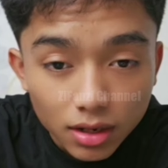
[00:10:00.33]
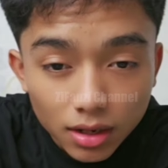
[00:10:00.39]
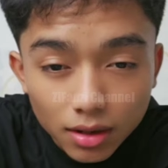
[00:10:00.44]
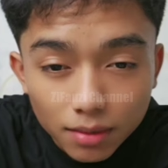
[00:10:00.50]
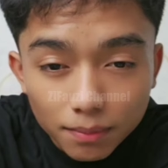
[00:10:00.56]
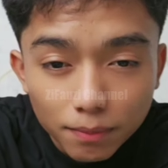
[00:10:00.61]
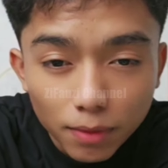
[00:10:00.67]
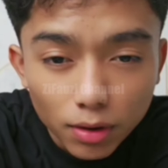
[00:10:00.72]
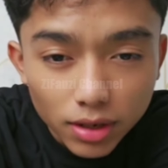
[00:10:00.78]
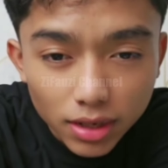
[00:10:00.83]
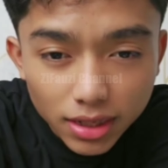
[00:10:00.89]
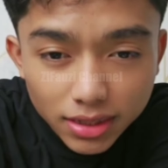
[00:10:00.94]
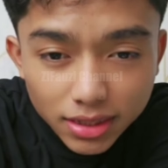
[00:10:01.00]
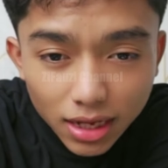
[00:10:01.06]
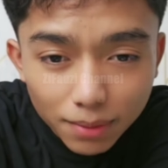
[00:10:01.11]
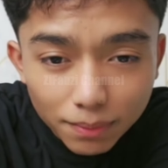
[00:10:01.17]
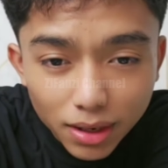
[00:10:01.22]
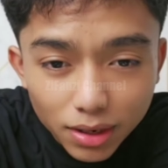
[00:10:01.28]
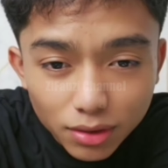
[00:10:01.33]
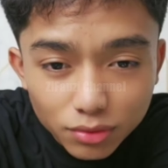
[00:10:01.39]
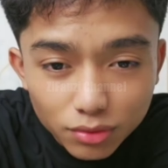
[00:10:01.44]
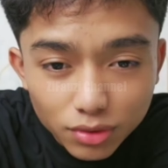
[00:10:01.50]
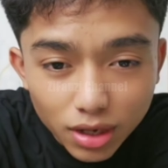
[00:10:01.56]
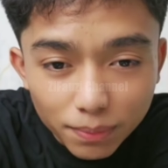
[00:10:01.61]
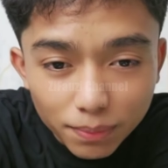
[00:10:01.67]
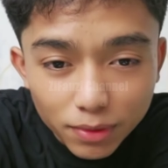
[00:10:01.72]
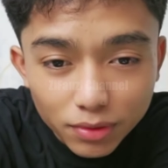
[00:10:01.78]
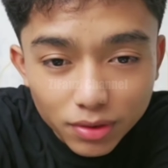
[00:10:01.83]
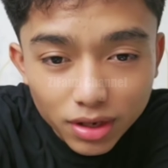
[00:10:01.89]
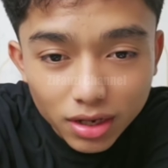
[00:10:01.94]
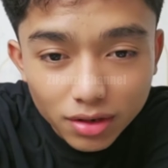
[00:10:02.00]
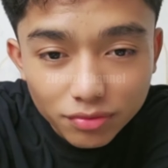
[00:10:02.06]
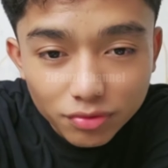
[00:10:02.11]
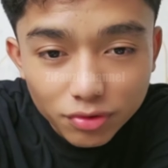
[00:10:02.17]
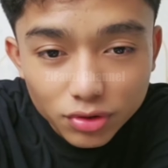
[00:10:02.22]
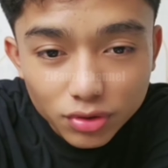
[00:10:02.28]
mau lihat kamarku nggak penuh dengan
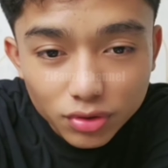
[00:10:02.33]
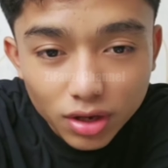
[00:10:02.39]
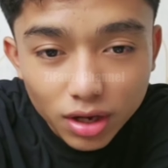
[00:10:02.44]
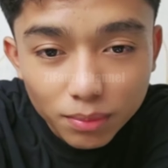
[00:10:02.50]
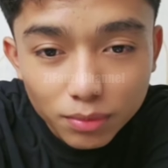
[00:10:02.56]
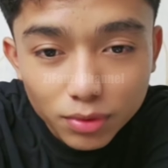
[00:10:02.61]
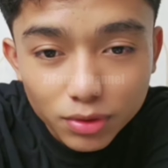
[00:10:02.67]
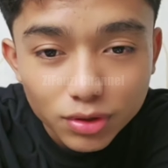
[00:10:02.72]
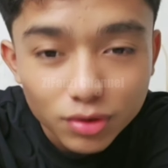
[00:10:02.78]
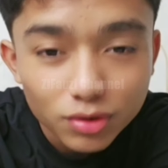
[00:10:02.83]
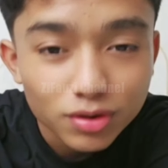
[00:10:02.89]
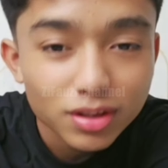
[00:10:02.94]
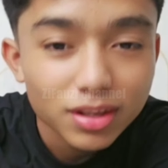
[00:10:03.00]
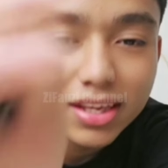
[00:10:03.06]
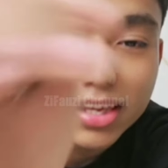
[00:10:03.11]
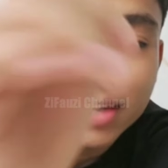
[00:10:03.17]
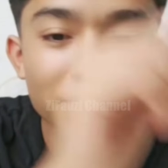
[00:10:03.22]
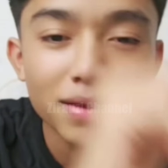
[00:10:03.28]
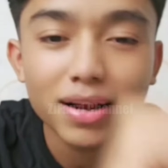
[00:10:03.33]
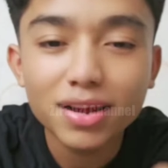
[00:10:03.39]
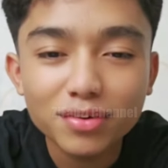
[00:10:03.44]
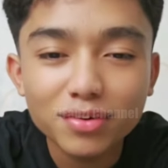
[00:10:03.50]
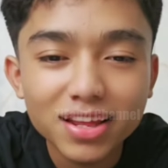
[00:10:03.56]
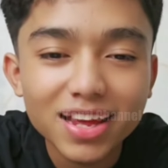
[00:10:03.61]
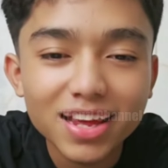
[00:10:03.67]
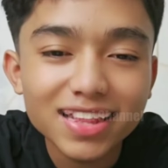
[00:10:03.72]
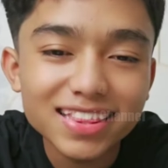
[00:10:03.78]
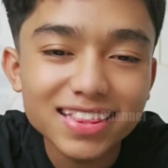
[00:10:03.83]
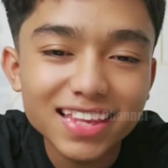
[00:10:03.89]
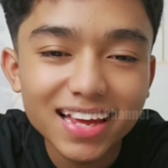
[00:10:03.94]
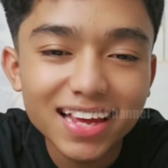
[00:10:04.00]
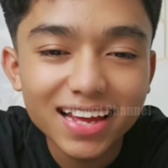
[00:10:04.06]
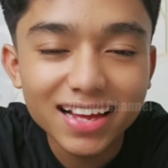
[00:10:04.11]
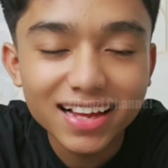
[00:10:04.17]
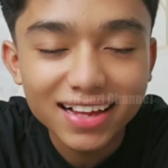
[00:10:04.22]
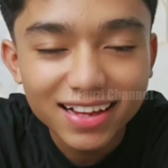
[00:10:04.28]
foto kamu gimana aku lihatnya